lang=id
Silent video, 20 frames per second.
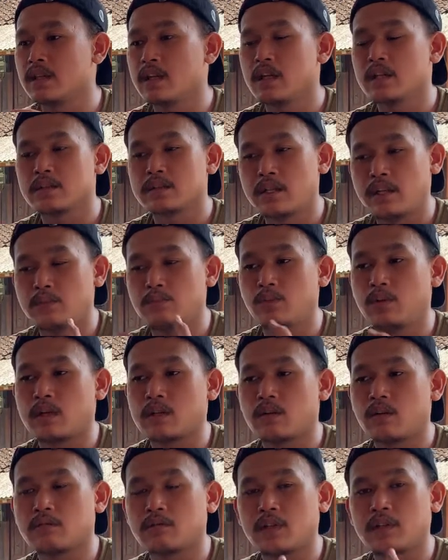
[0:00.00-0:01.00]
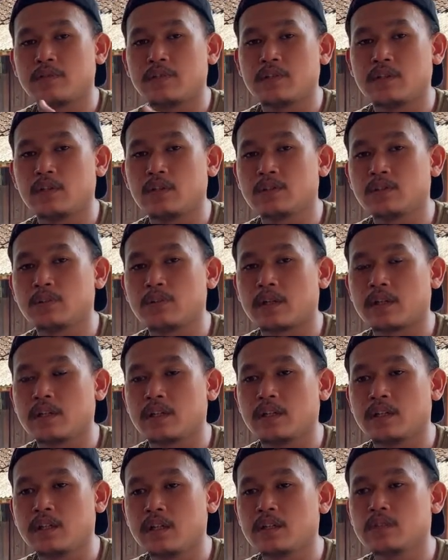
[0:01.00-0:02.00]
saya buat konten video seperti
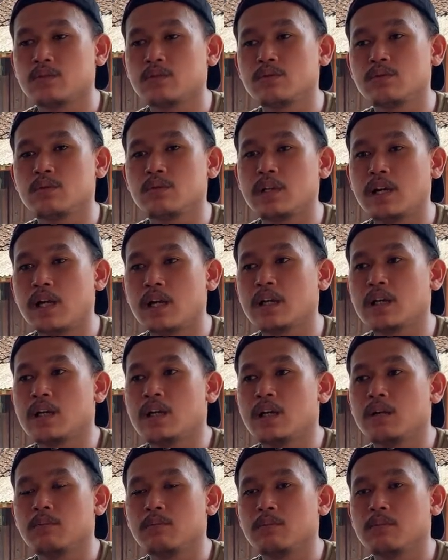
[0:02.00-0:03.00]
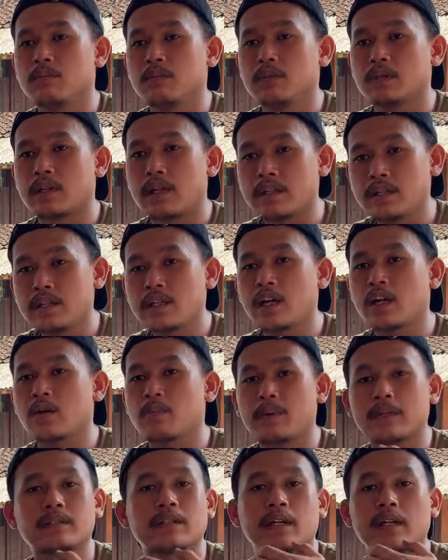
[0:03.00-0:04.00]
ini itu juga nanti kalau
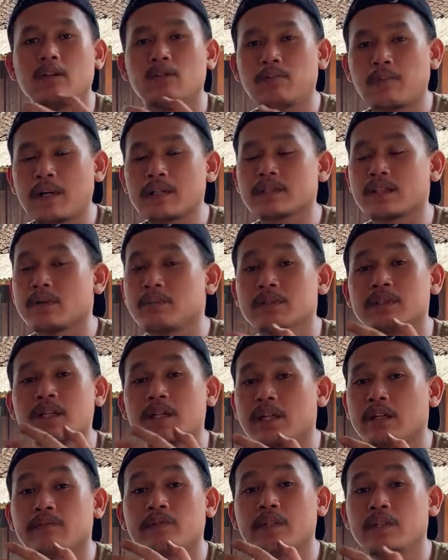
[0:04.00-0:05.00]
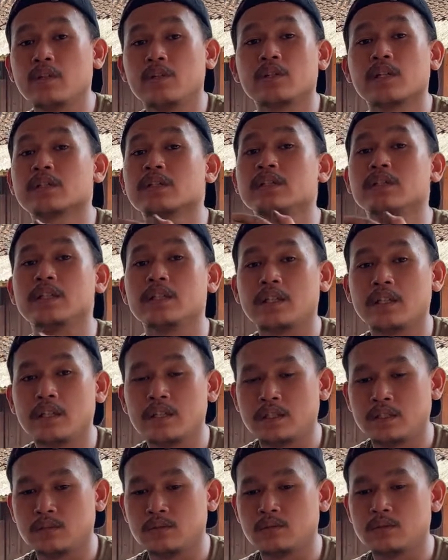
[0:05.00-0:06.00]
pas saya lupa saya bisa lihat videonya sendiri
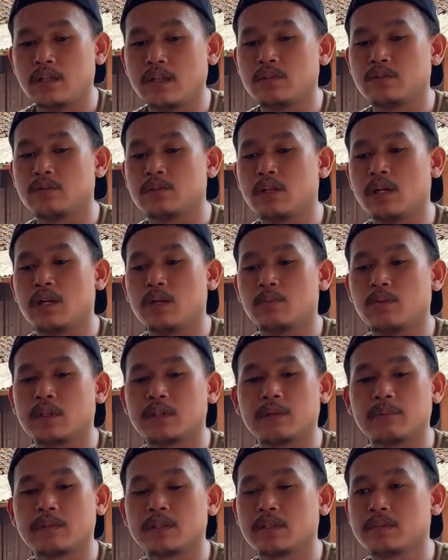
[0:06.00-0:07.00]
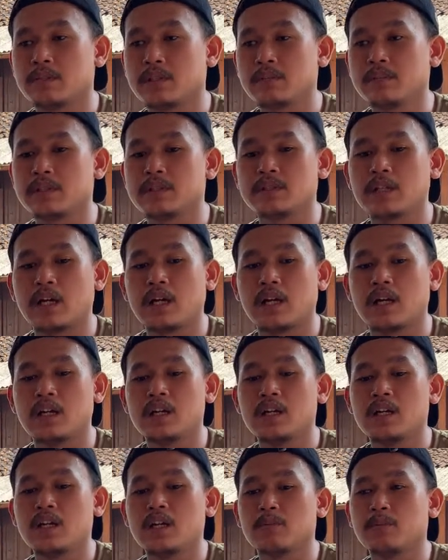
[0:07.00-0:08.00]
gitu dan juga buat teman-teman bisa
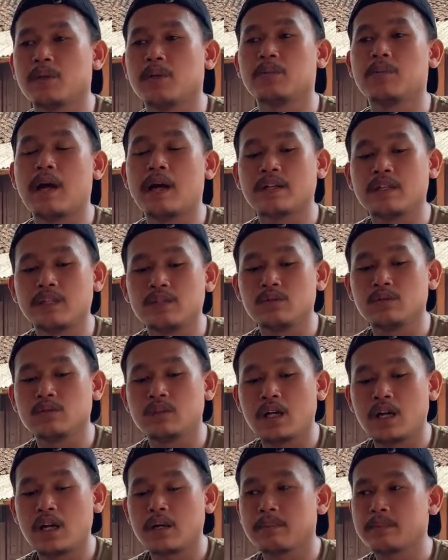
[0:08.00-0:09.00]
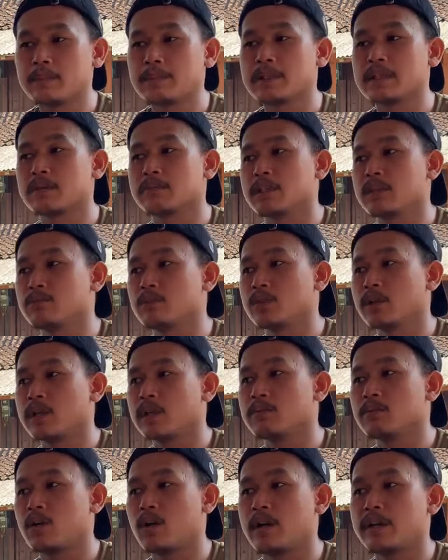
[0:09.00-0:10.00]
berbagi juga teman-teman
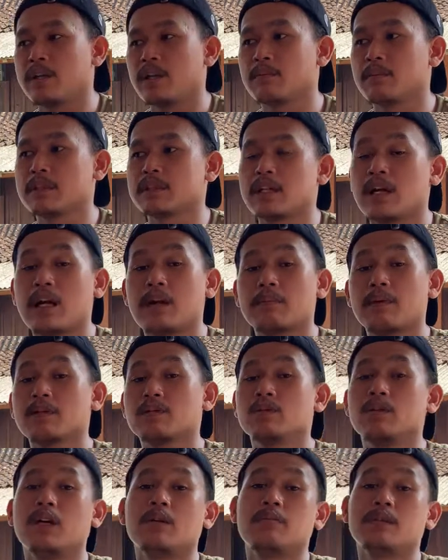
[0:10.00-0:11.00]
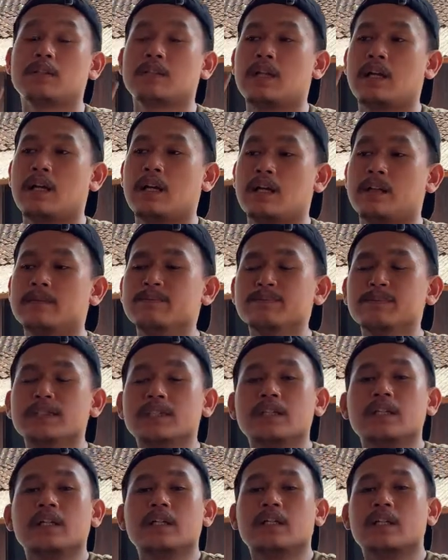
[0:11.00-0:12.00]
mungkin mau ada yang pasang apa juga bisa
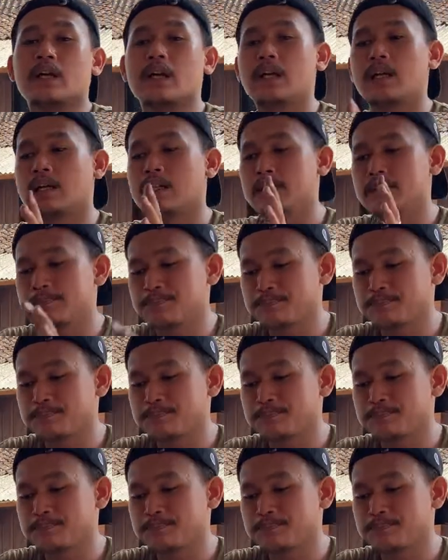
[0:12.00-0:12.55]
nah